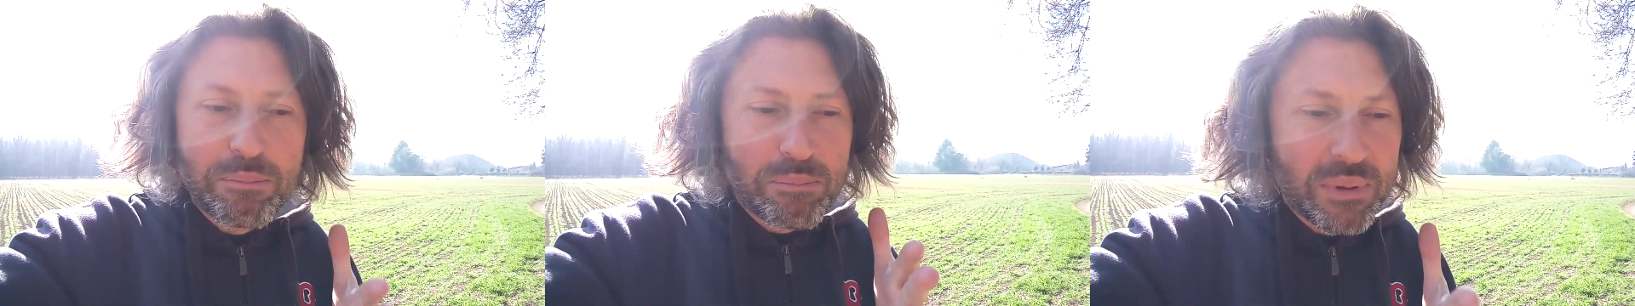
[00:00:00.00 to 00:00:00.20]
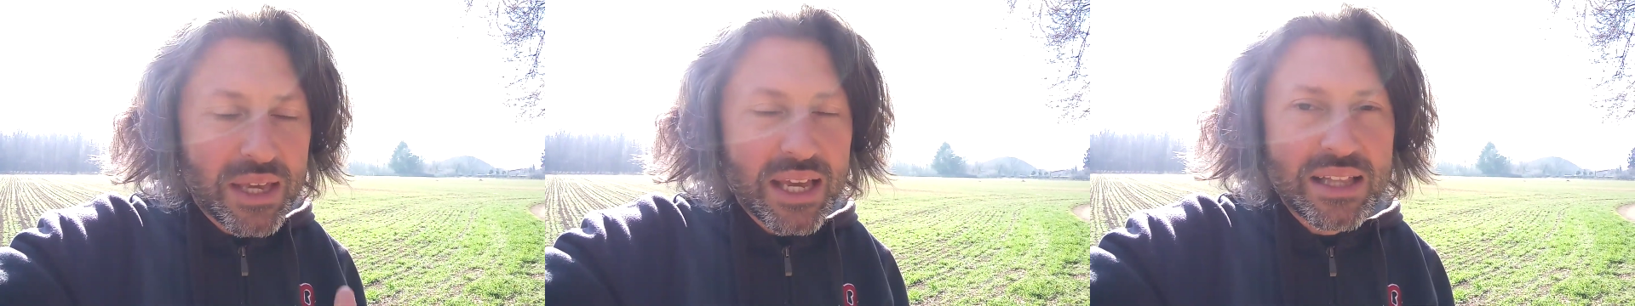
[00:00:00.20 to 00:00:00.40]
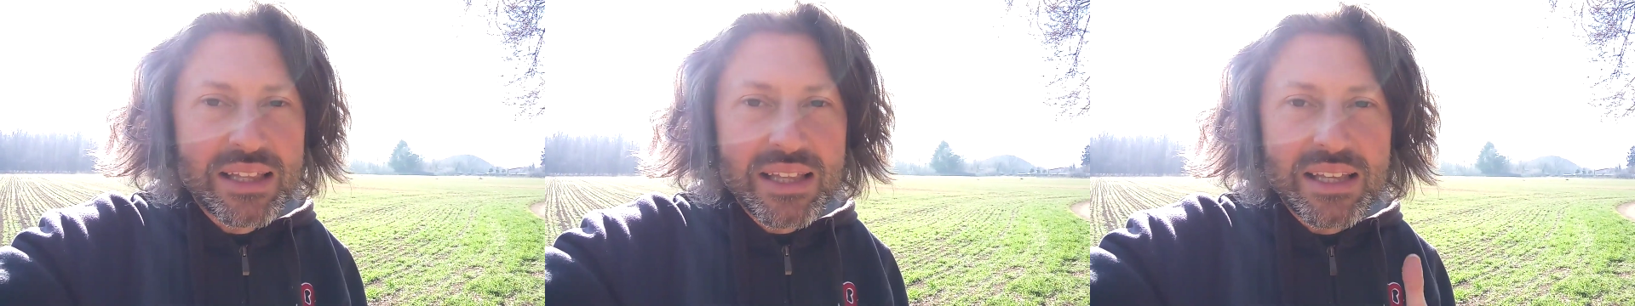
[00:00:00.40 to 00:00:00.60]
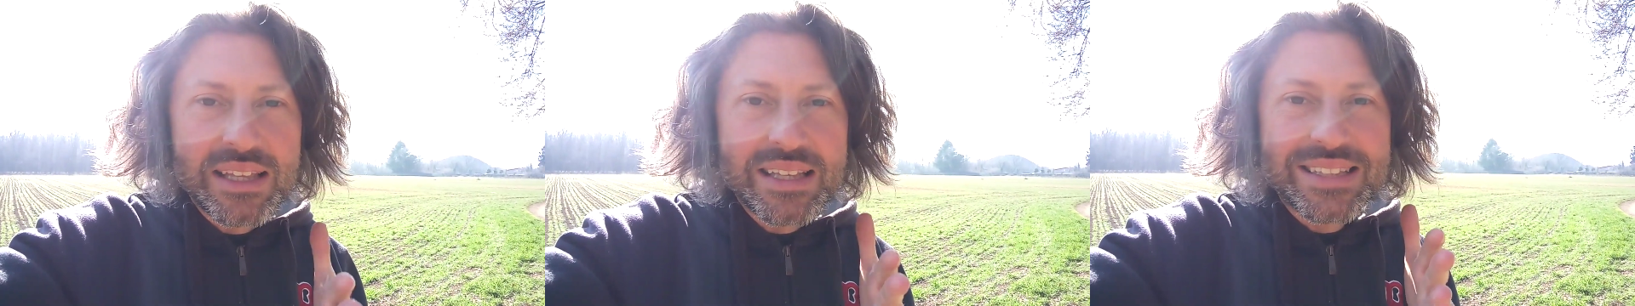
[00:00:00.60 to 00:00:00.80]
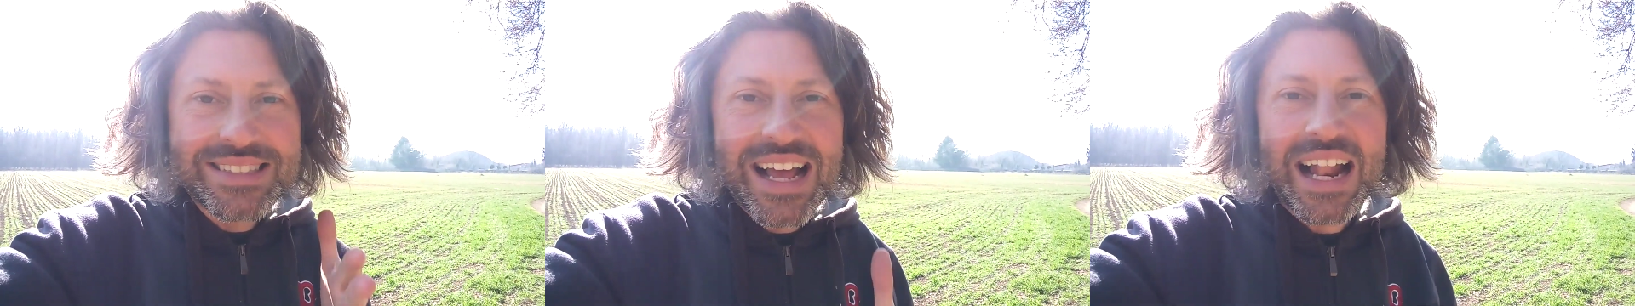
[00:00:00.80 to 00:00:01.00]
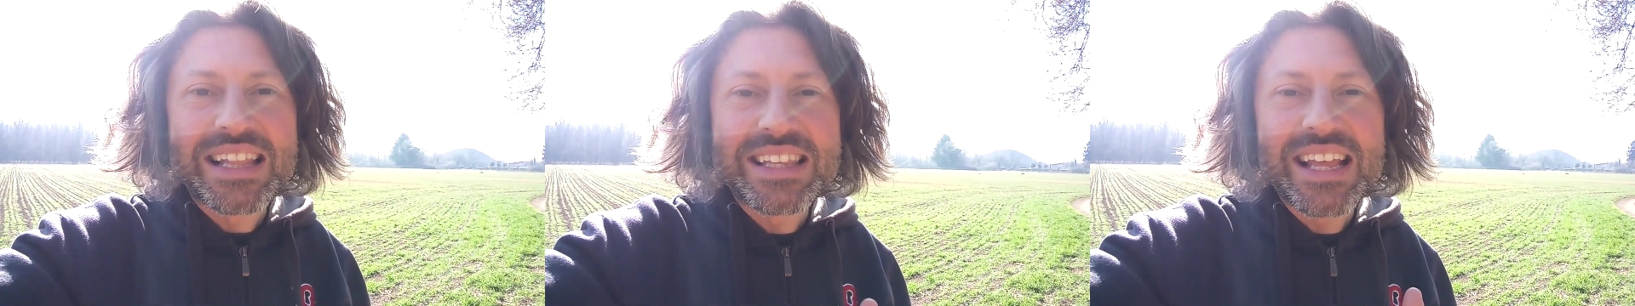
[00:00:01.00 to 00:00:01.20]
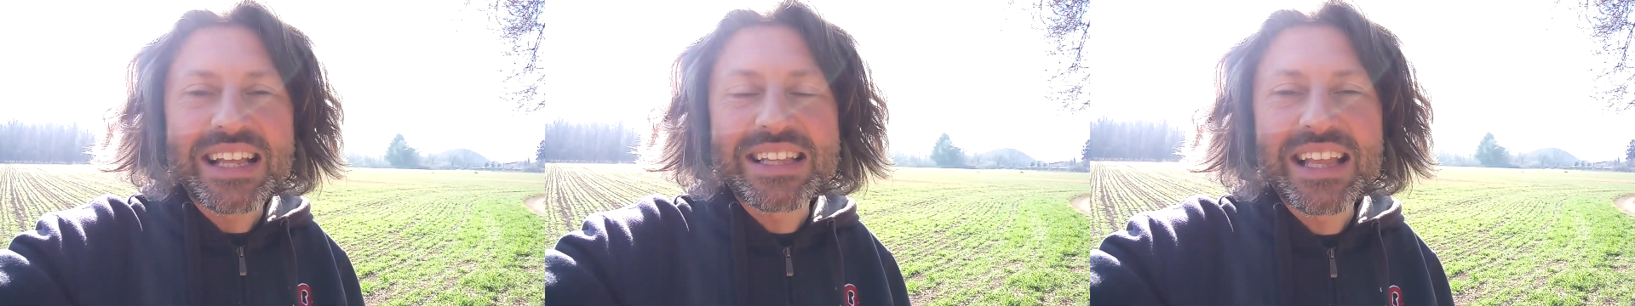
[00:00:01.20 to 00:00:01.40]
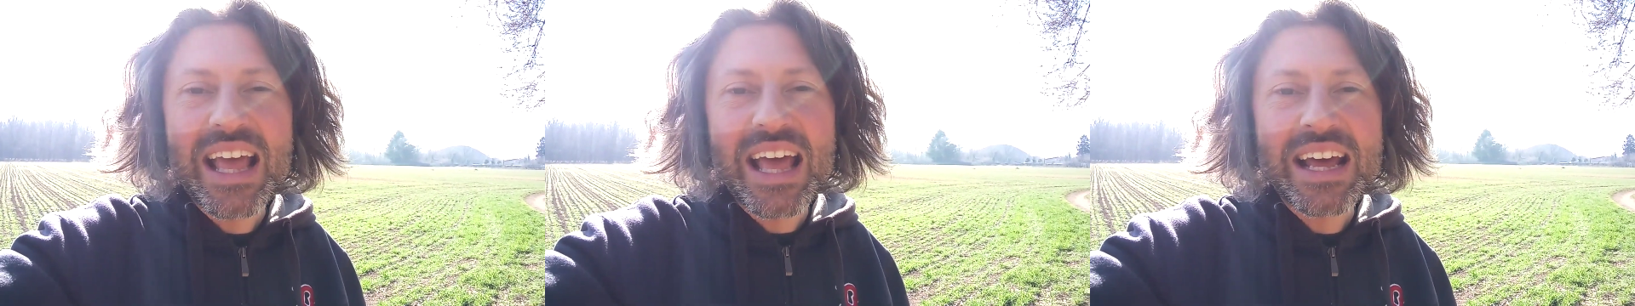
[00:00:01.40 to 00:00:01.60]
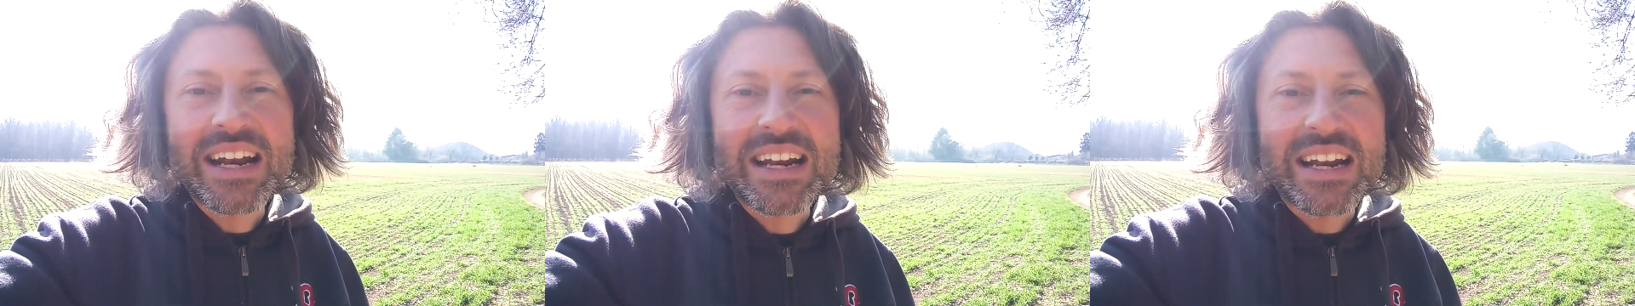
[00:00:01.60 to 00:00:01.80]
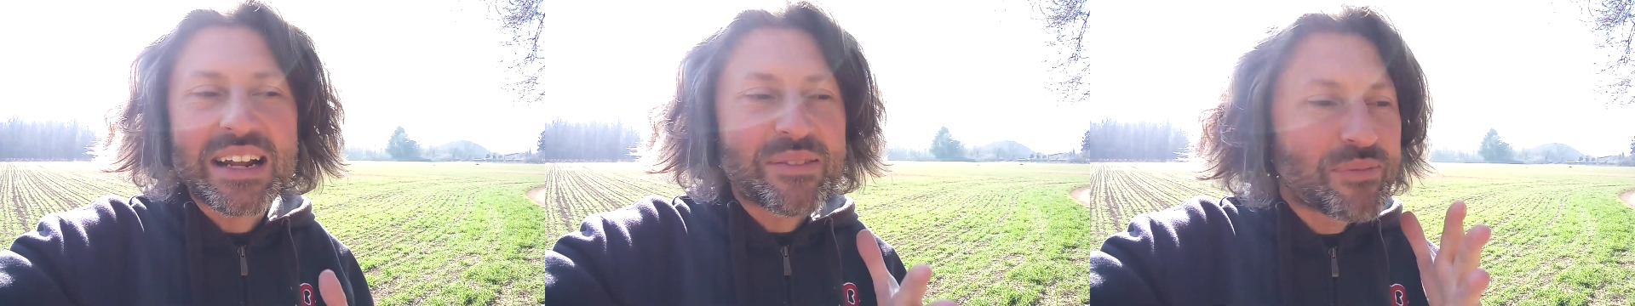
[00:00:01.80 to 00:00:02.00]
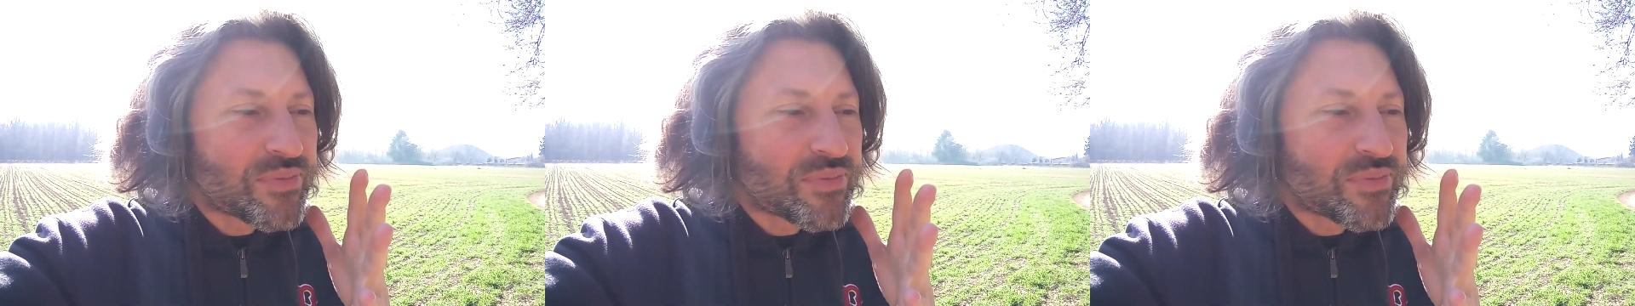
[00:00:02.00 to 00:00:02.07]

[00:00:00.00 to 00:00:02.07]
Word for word: piedi saldi a terra,